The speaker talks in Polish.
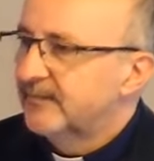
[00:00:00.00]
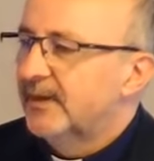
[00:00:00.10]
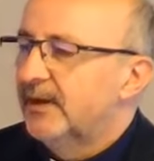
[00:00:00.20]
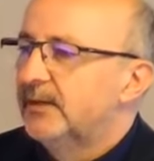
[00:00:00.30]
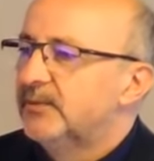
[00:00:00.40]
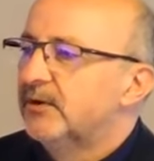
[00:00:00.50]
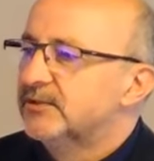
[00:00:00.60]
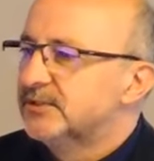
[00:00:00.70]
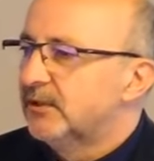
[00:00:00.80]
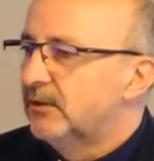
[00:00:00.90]
ale mi
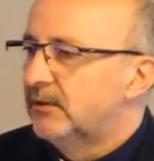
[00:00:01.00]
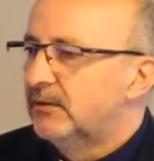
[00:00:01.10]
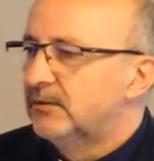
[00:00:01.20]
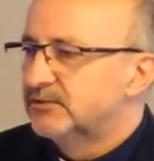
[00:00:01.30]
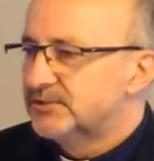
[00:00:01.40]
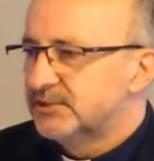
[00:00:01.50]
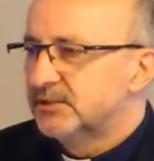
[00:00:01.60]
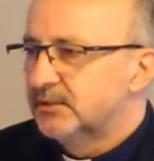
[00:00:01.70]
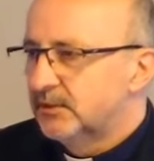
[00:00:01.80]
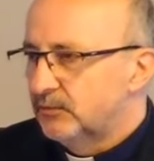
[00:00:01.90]
chodzi o
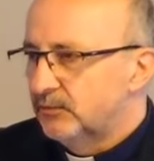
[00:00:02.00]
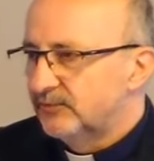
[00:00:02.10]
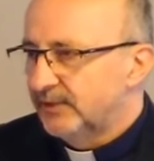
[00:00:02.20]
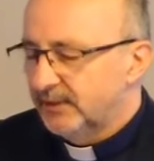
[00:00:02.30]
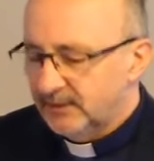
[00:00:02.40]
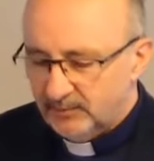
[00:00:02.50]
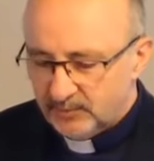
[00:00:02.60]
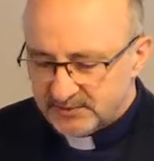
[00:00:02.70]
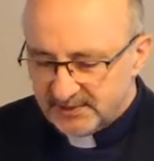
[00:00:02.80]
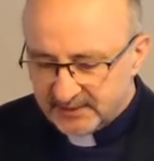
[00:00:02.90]
trzy główne
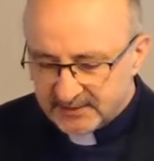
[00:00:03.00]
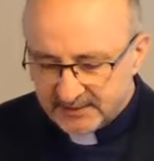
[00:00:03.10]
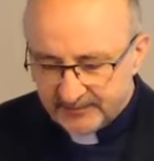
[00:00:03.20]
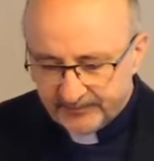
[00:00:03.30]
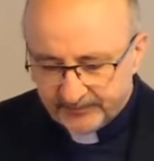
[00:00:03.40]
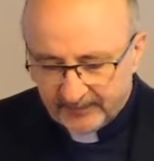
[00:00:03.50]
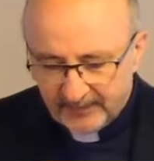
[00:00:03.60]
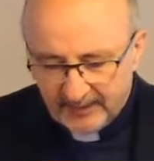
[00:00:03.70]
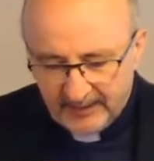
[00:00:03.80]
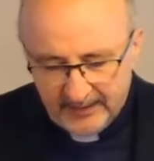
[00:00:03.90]
postacie.
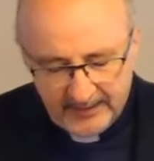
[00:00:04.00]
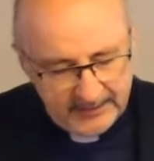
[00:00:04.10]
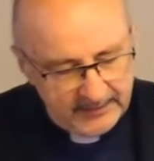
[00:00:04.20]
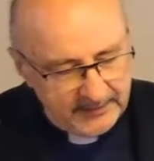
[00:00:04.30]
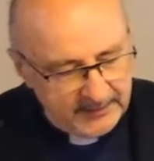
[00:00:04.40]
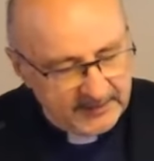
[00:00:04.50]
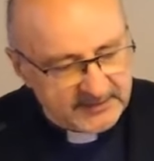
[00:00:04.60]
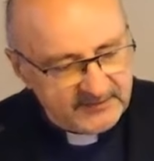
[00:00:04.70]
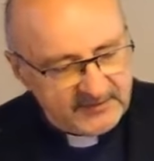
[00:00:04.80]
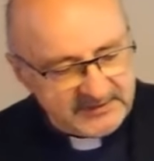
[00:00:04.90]
I
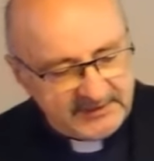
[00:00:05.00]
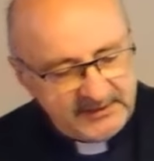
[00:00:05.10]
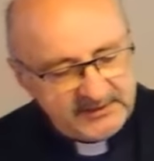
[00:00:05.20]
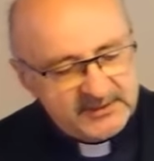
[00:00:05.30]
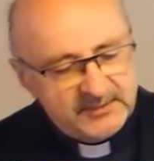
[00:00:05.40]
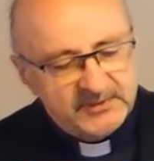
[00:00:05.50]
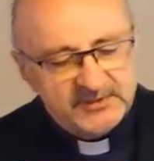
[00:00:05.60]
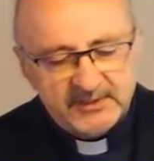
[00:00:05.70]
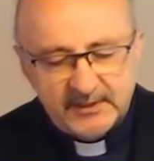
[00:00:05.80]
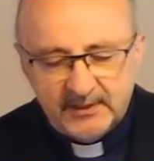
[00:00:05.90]
chcę Was zachęcić,
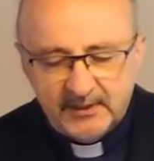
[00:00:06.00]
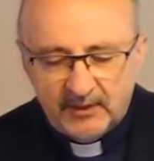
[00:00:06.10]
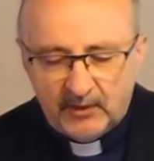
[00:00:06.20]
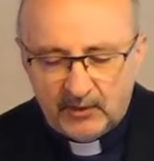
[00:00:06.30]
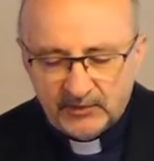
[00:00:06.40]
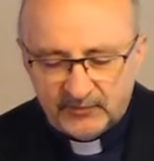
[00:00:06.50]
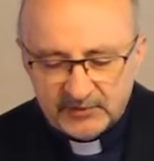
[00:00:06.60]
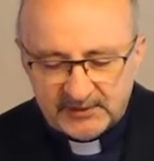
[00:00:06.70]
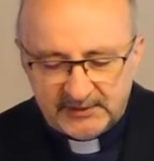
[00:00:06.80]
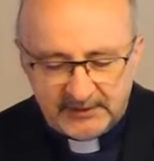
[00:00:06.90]
żebyście
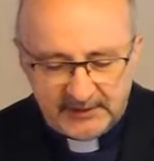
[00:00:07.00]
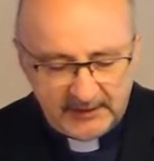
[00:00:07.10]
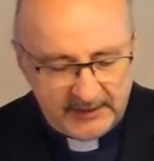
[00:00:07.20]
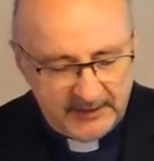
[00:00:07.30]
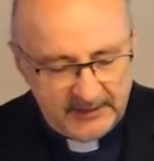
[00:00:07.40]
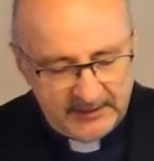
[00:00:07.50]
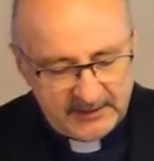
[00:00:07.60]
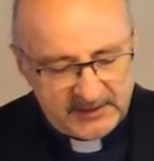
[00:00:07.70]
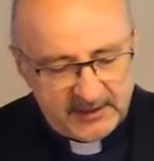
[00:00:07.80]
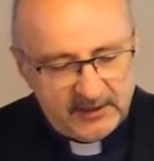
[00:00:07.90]
otworzyli
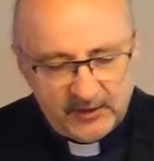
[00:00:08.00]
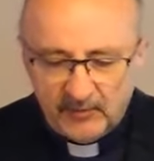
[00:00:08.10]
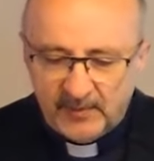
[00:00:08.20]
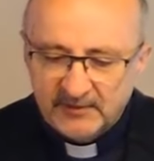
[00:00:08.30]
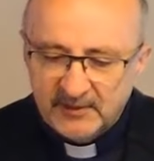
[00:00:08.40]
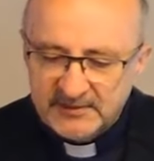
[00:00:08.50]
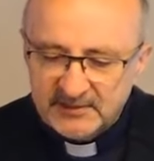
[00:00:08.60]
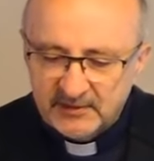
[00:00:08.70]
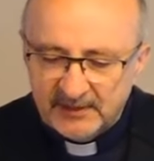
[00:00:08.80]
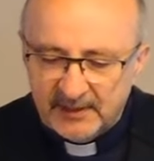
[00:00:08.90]
Księgę Joba, to jest
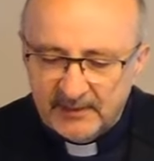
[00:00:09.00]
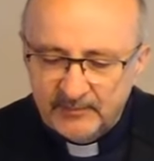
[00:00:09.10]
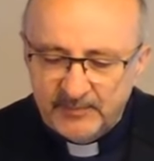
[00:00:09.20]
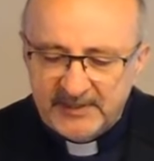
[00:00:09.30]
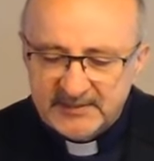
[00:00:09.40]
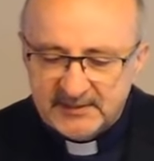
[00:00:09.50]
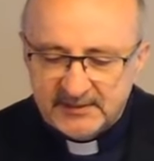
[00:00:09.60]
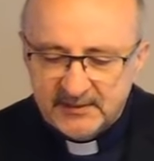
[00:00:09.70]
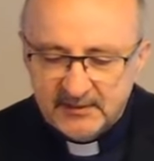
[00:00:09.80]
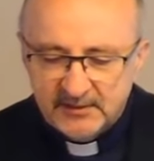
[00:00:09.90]
strona
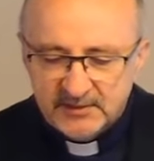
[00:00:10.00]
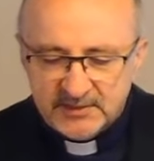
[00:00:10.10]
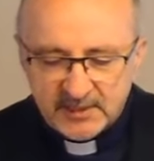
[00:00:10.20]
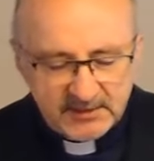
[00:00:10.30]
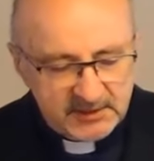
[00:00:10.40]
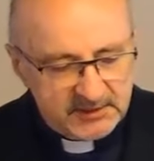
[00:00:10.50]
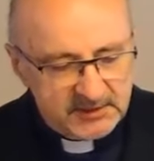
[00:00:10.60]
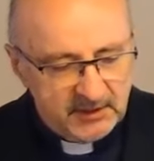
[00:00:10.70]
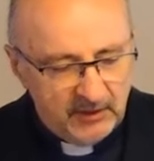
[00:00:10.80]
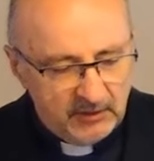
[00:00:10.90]

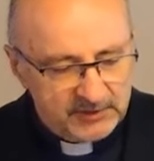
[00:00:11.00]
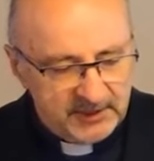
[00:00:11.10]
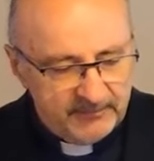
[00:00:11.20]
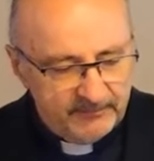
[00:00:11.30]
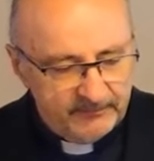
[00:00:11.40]
548.